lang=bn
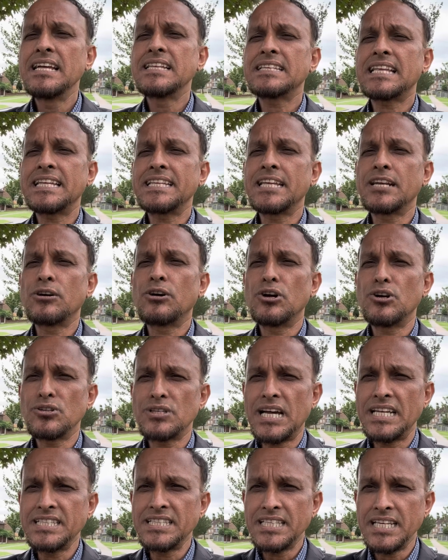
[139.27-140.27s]
তাদের
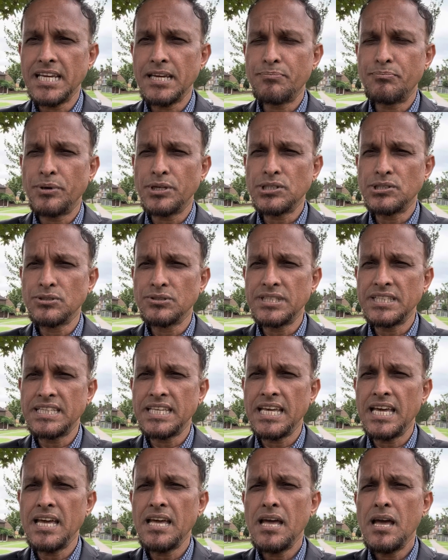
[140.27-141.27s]
গণতান্ত্রিক
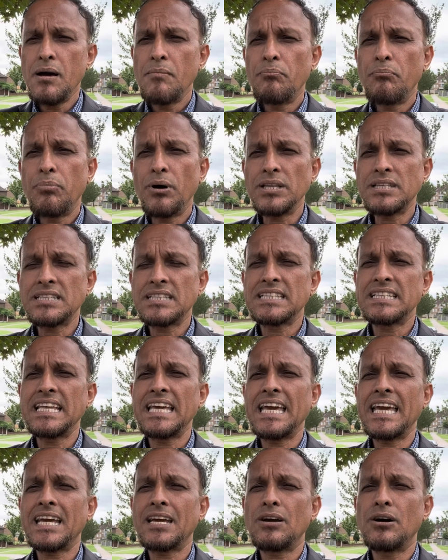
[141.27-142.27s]
পদ্ধতিতে
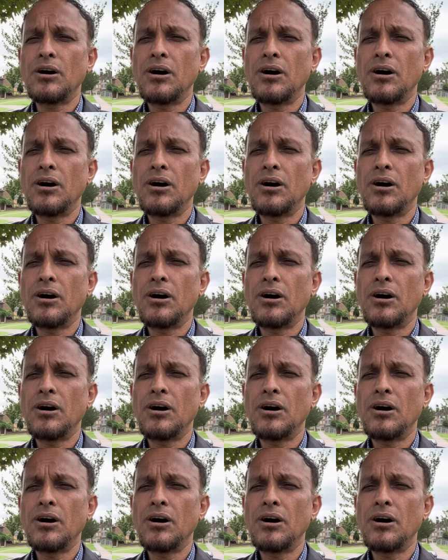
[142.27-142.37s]
প্রত্যেক